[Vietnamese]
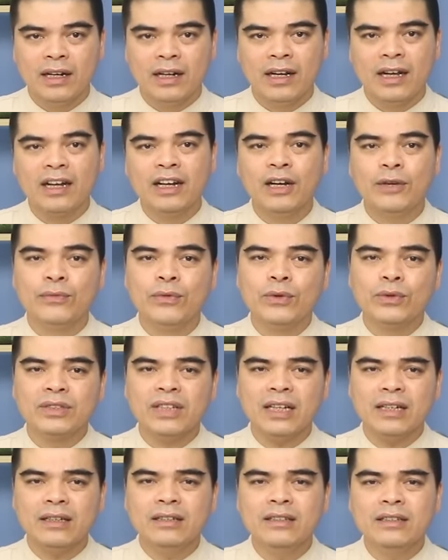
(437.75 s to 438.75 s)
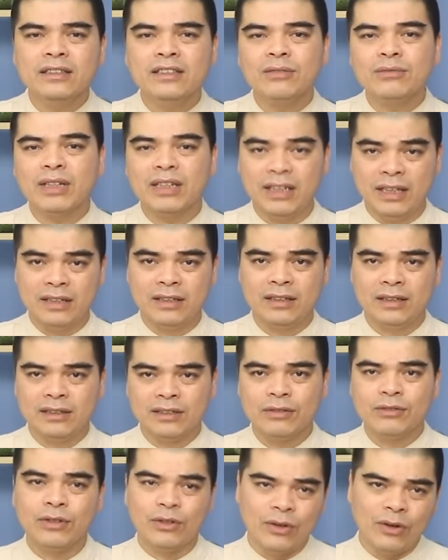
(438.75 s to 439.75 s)
là người phụ trách nữ trong gia đình,
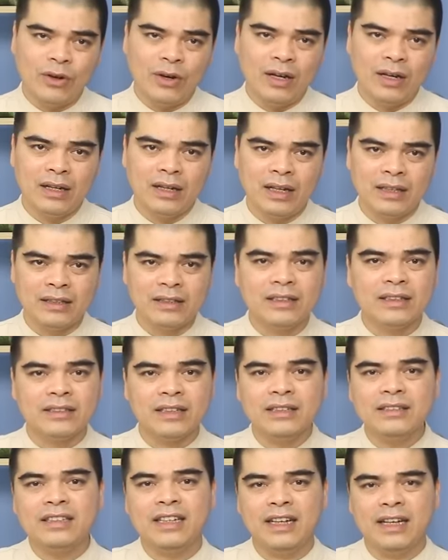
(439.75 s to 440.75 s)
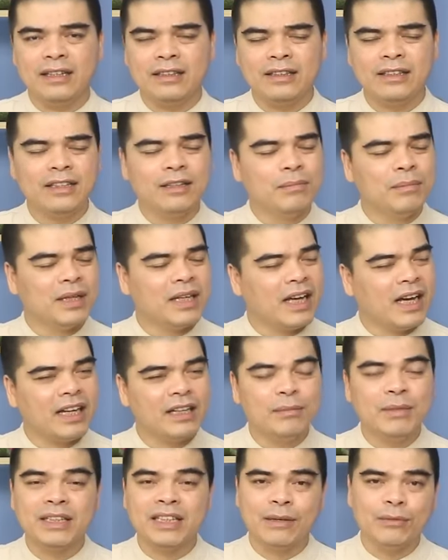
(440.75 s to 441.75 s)
trong dòng họ, là những người chết trẻ từ mười hai
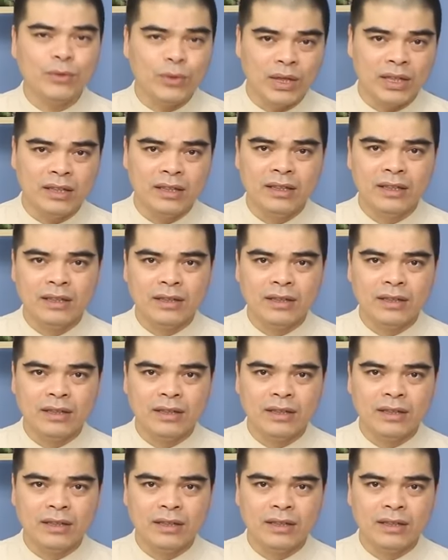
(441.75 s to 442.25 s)
đến mười tám tuổi.